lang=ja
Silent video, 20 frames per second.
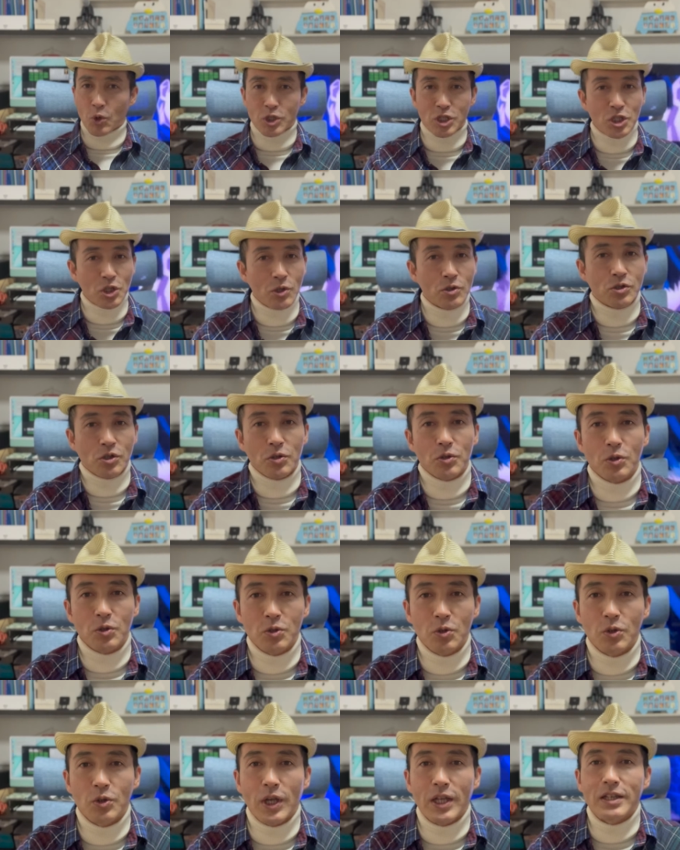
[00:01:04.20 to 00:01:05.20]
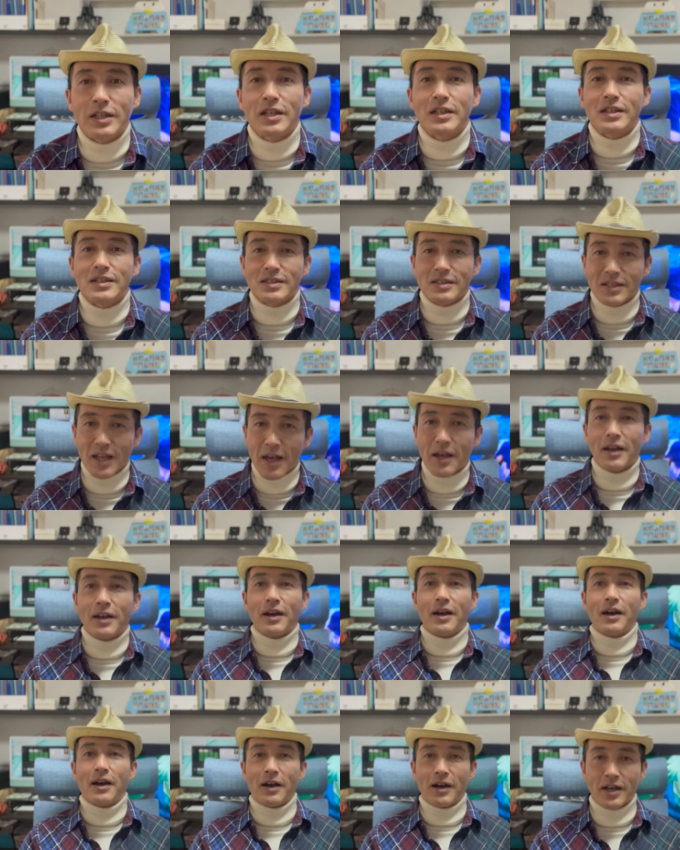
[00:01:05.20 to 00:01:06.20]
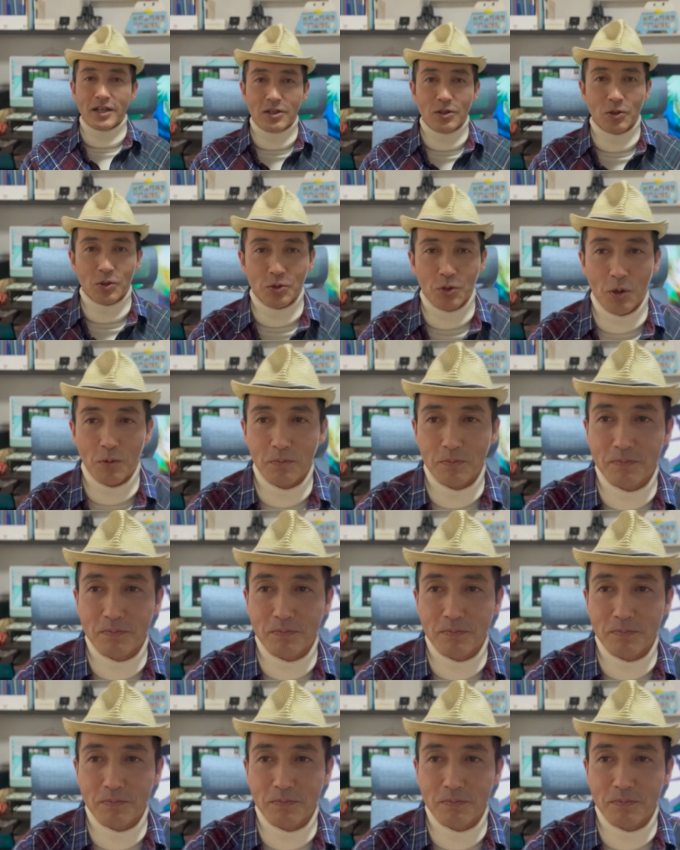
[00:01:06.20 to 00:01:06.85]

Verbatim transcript: ちろん、素読をやってですね。はい、どうぞ。